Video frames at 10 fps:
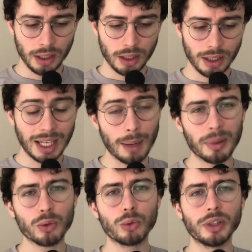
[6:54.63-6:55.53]
il l'a
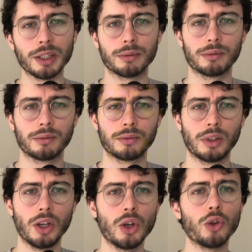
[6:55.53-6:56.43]
pas trouvé
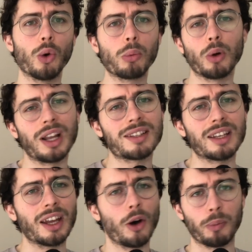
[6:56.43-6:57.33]
donc bon là c'est
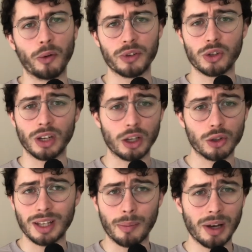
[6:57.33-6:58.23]
une erreur professionnelle
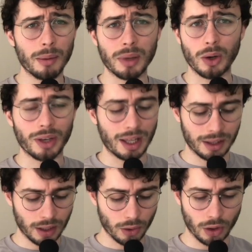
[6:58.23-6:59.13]
de sa part mais
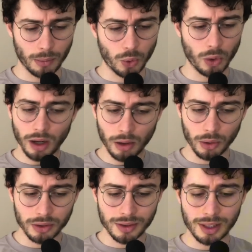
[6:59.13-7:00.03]
regardez que comme
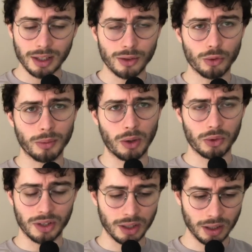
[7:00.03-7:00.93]
quoi c'est des humains
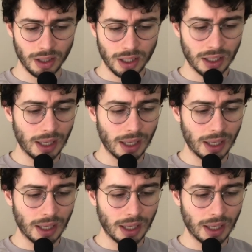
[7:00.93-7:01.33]
aussi il